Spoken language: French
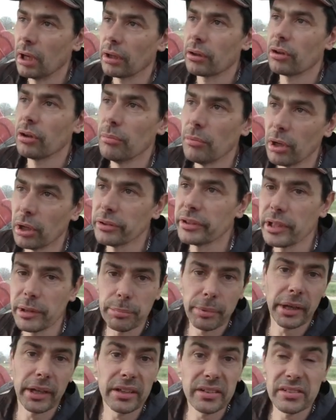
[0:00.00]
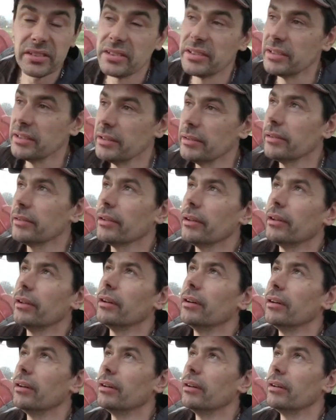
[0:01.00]
la commande est précise.
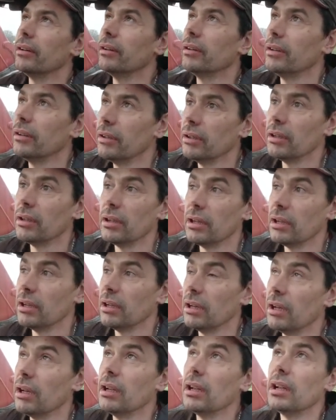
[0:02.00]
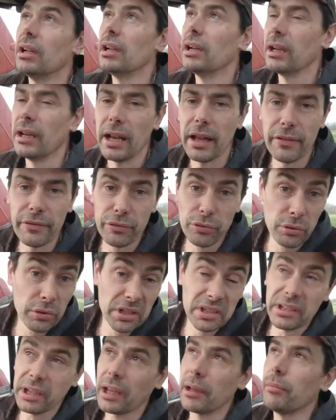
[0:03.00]
Euh, la
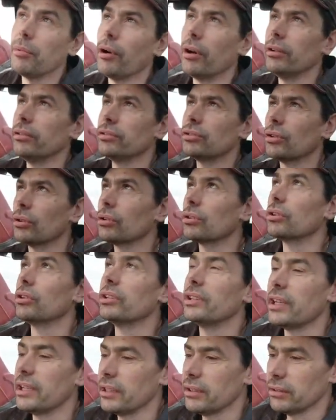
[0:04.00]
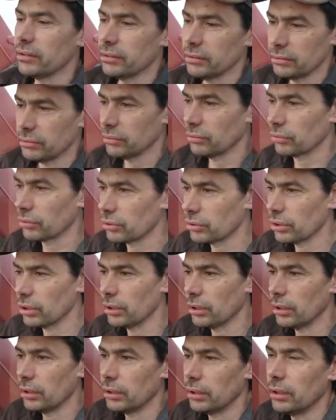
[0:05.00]
vue est très bonne sur le godet. Donc
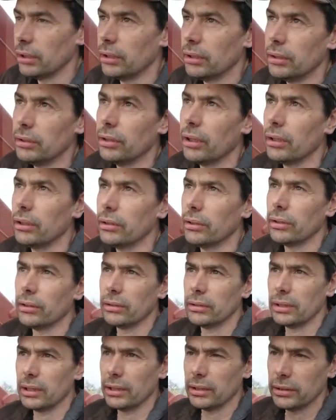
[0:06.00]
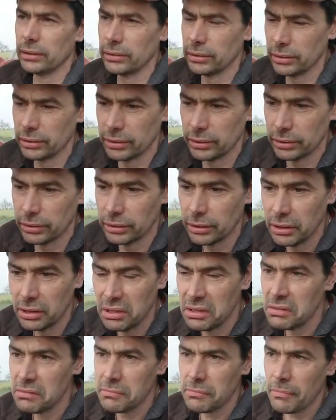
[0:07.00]
euh, non, non, là,
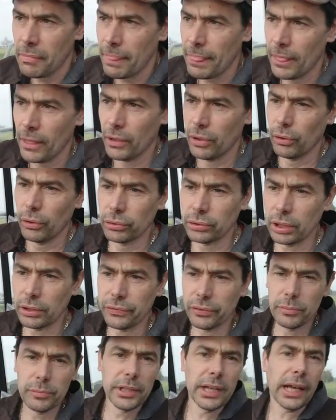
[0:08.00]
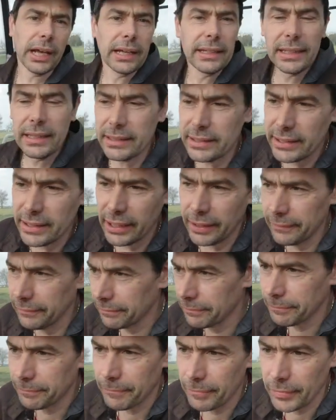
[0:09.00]
autant euh, de fumier, rien à dire.
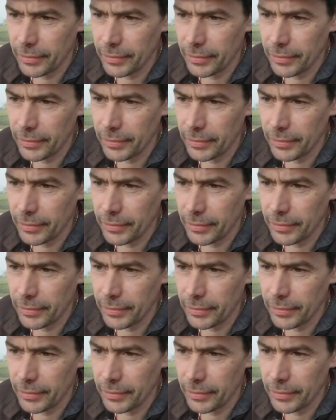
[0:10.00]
